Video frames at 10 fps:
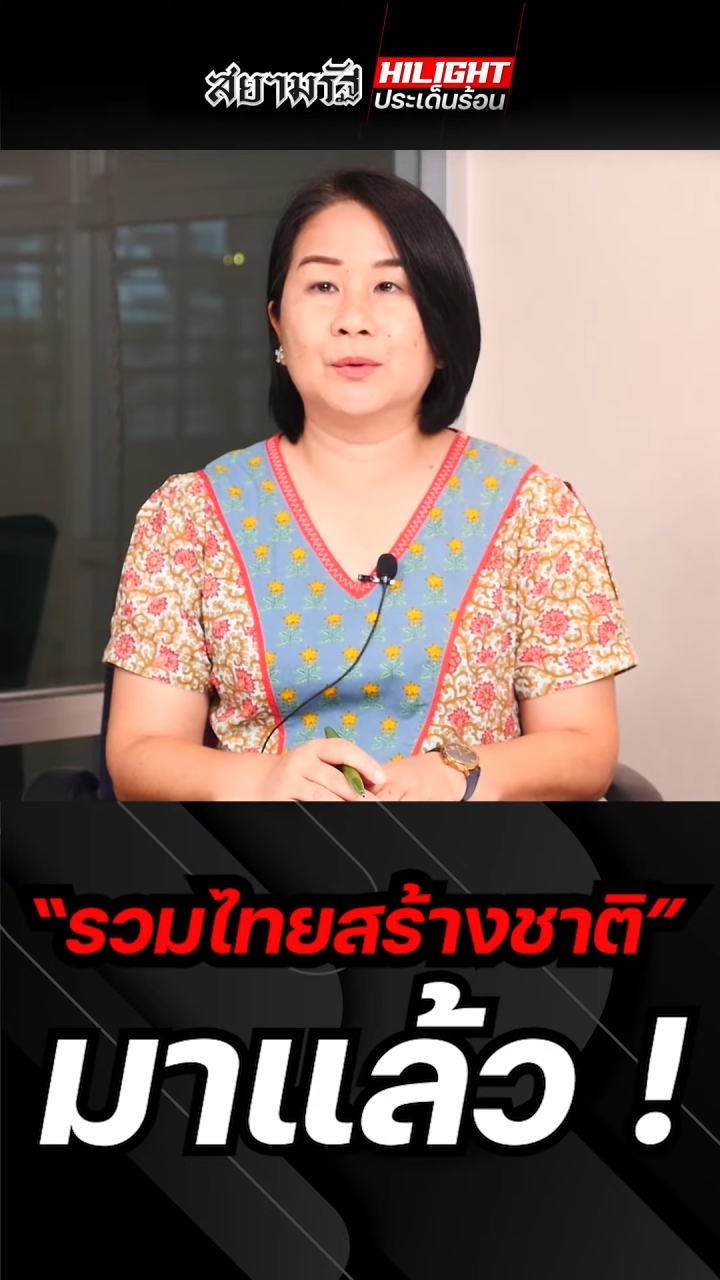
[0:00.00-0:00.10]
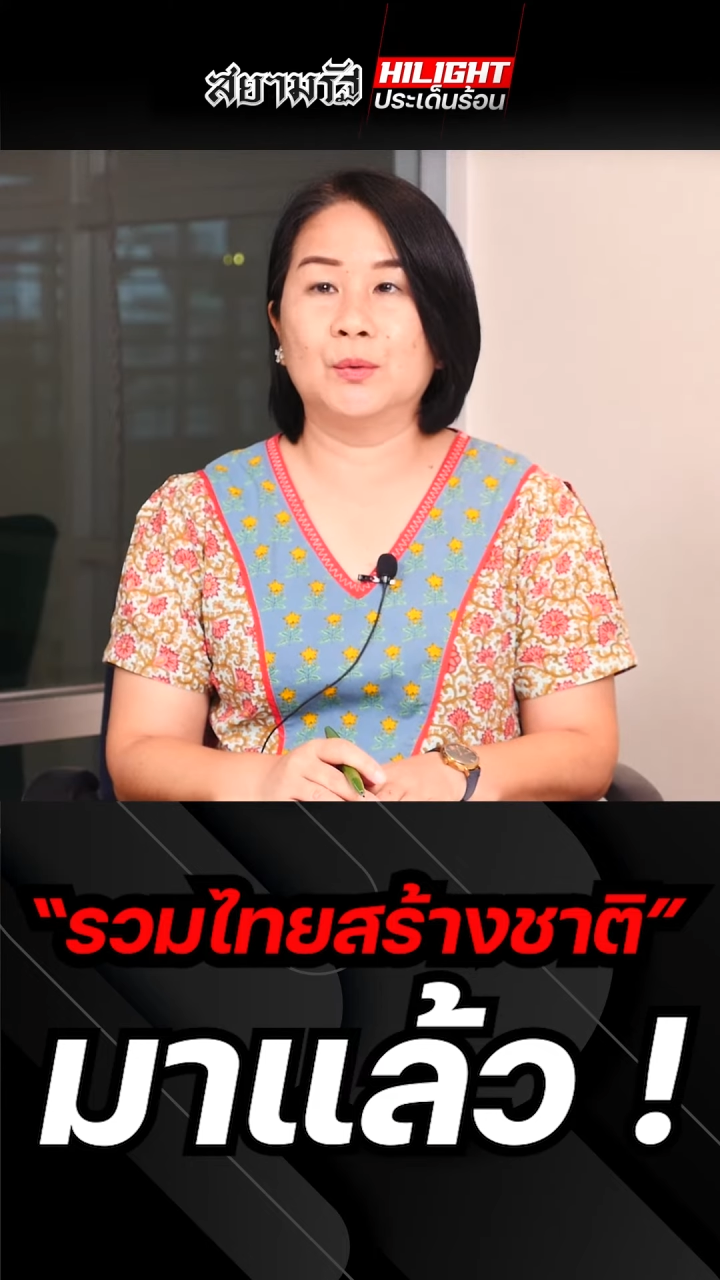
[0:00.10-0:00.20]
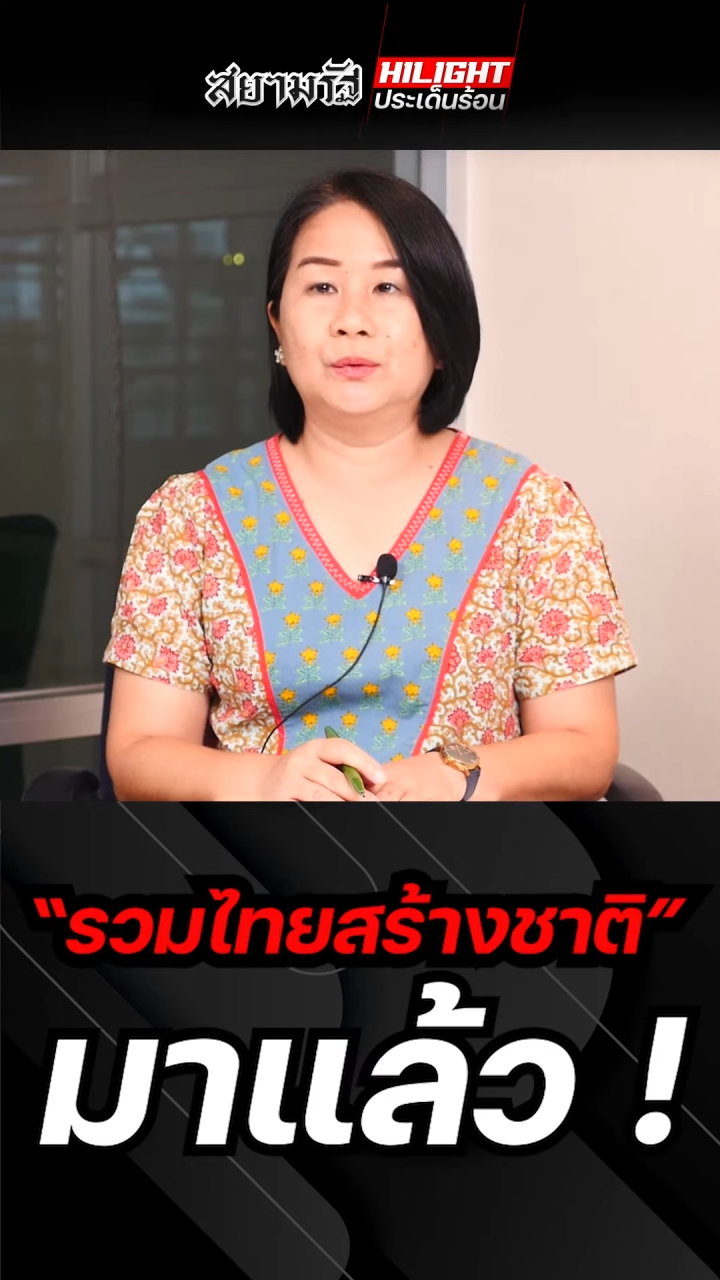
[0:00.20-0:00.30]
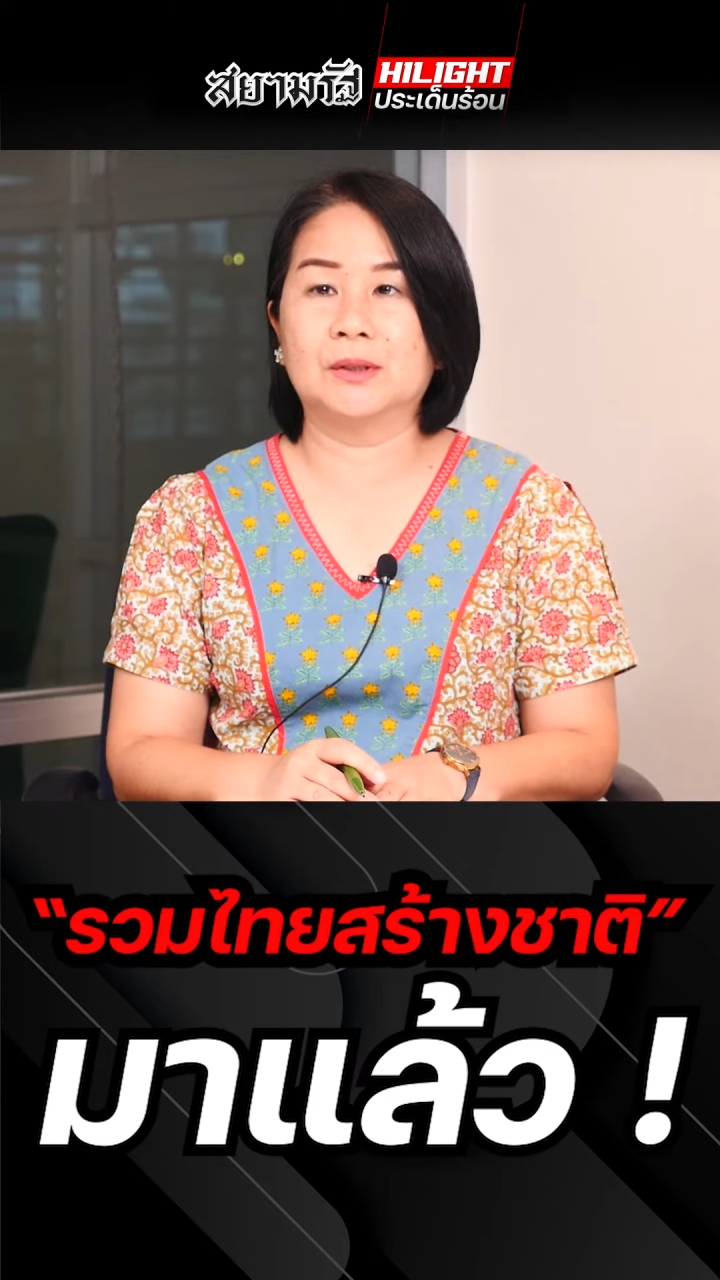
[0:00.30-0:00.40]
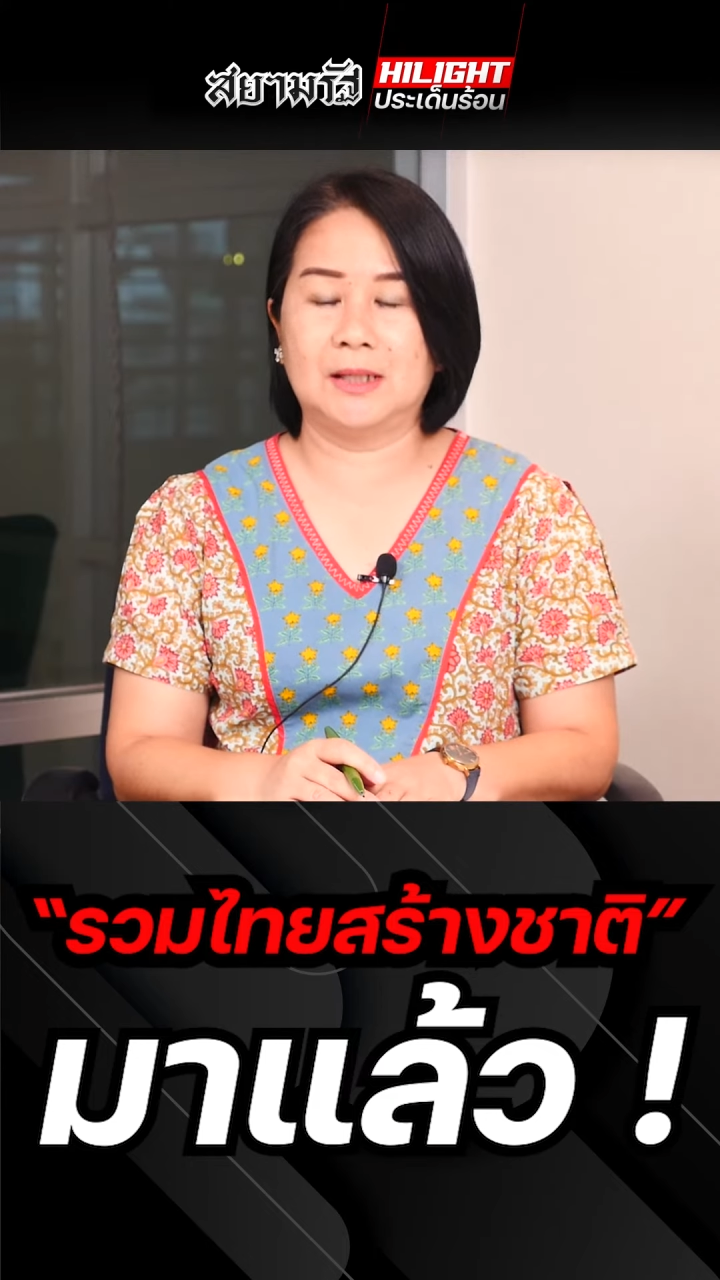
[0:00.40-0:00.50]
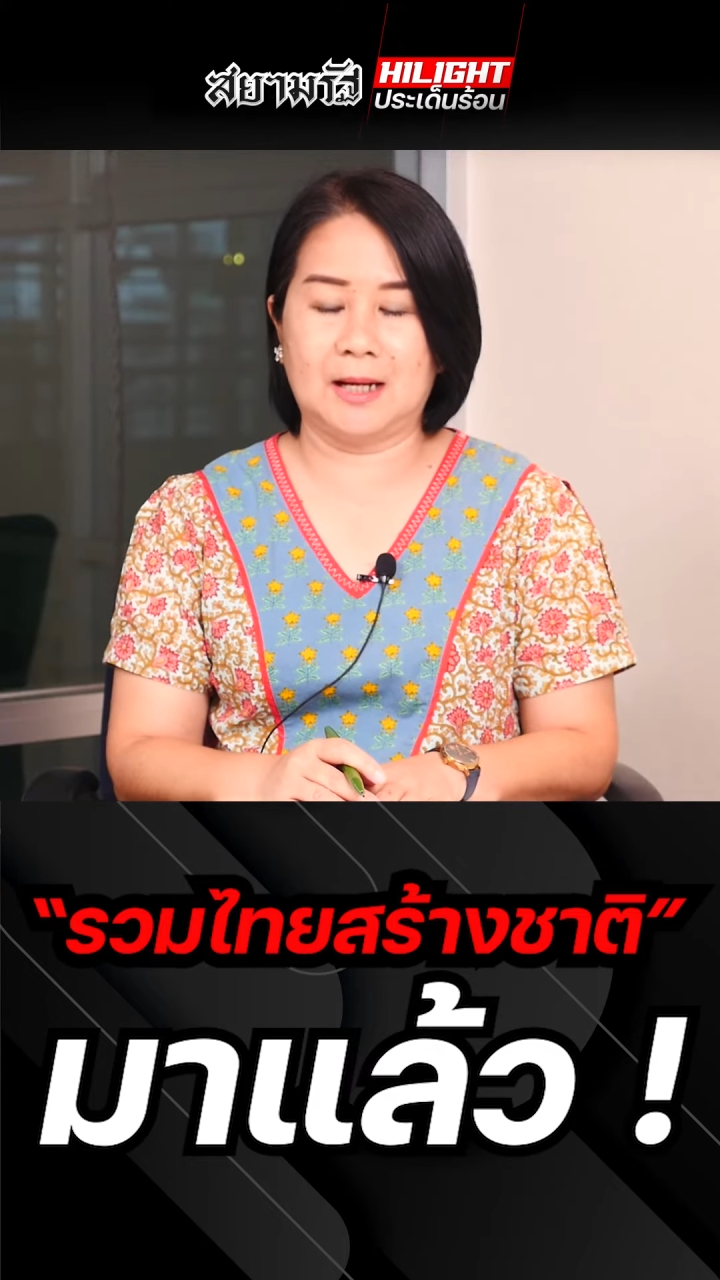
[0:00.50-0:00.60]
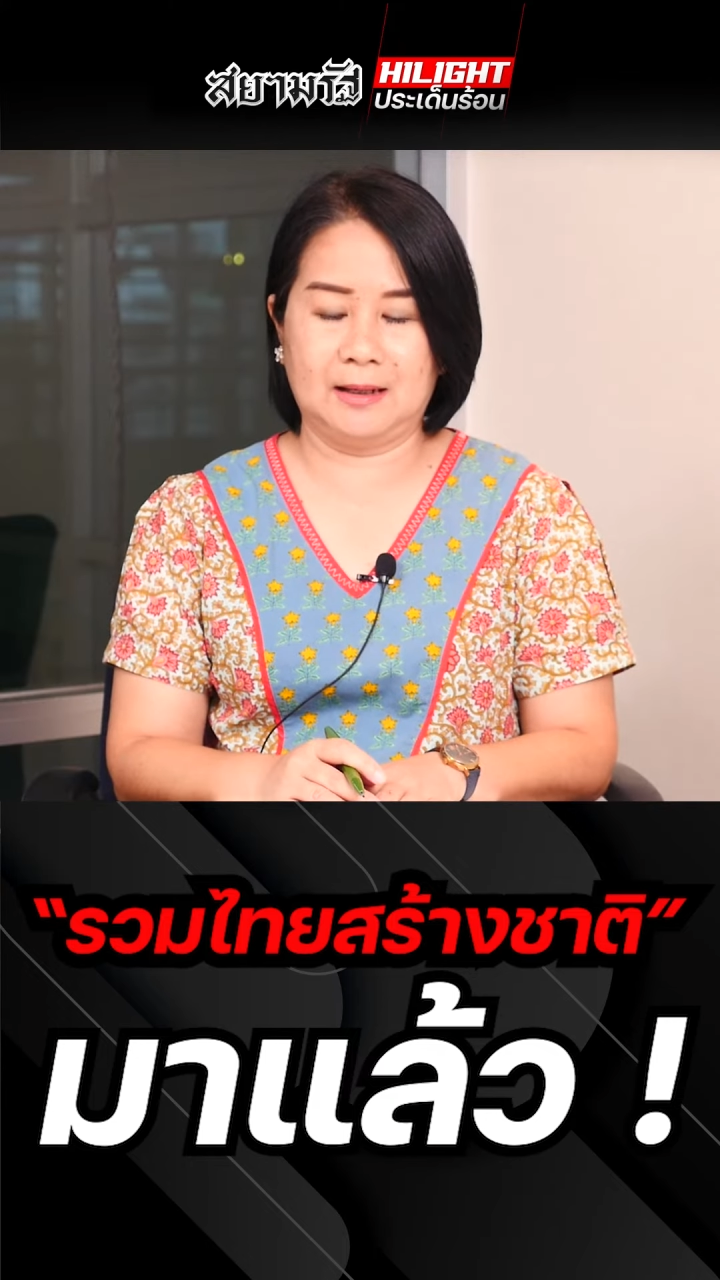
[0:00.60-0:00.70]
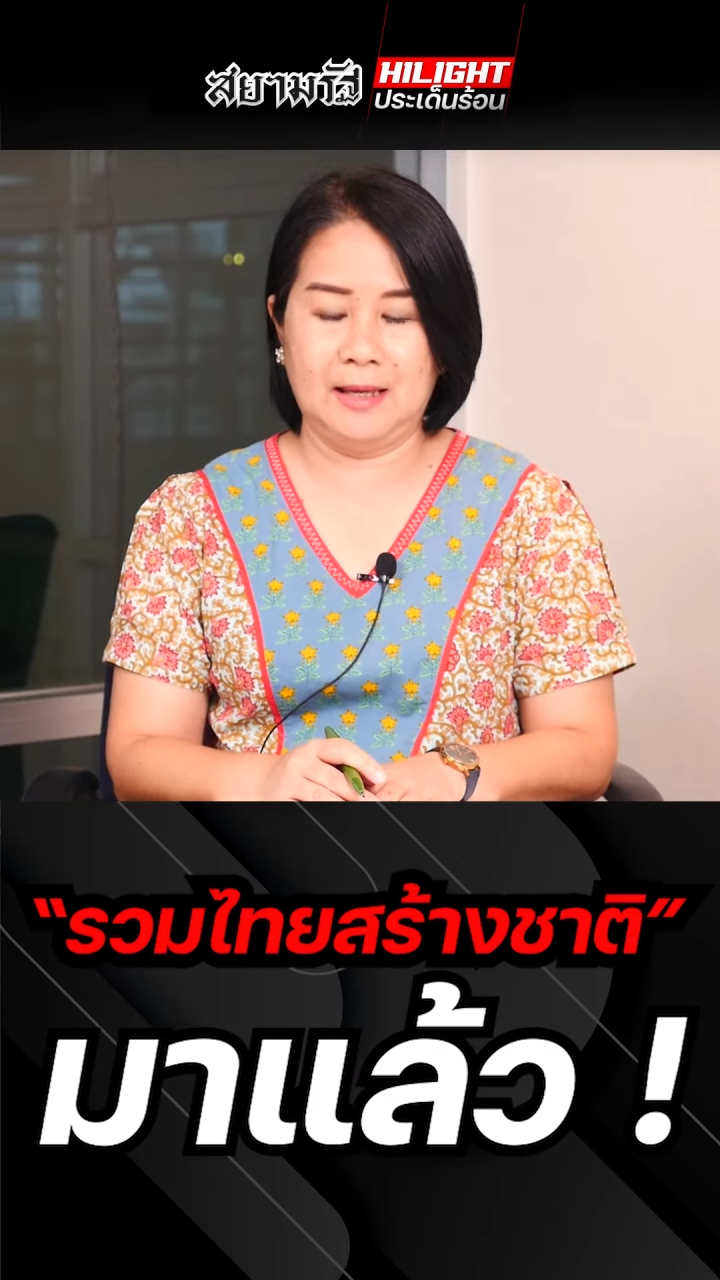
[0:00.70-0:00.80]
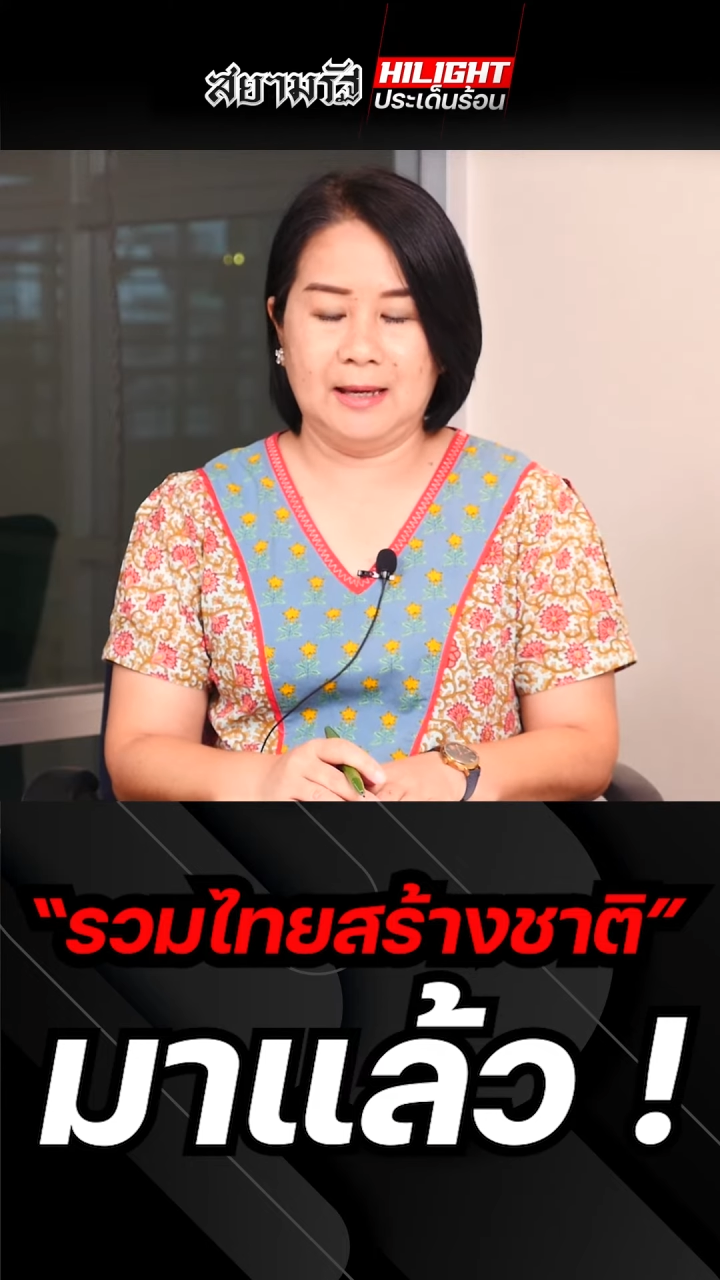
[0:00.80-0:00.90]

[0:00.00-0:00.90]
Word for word: รุ่งเรือง